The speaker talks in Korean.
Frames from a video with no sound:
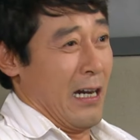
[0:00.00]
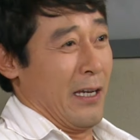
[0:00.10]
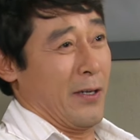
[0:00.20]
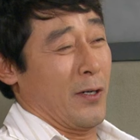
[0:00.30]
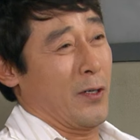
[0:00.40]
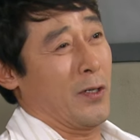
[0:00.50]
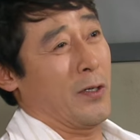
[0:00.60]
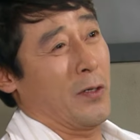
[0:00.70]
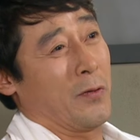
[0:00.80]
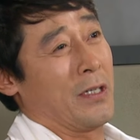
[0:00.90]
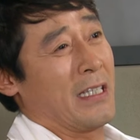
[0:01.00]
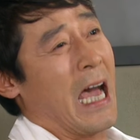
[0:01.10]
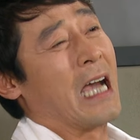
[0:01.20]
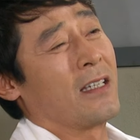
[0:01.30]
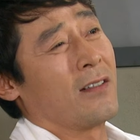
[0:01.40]
아휴, 우리
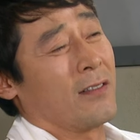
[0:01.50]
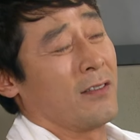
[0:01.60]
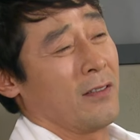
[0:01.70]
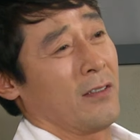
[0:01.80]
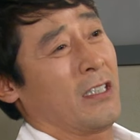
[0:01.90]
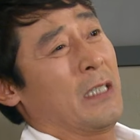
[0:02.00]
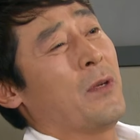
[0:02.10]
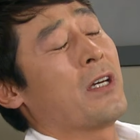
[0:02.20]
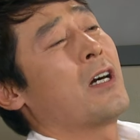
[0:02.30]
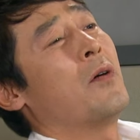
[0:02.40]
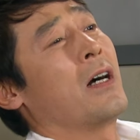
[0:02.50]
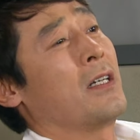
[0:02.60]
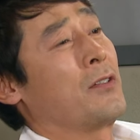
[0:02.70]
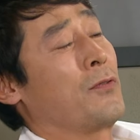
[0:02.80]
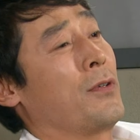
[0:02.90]
장인어른은 치매가
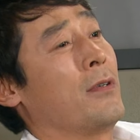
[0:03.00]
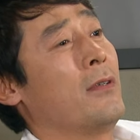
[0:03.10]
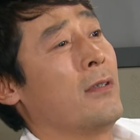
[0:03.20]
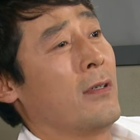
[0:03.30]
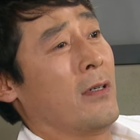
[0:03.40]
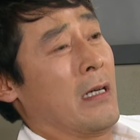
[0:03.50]
와가지고요.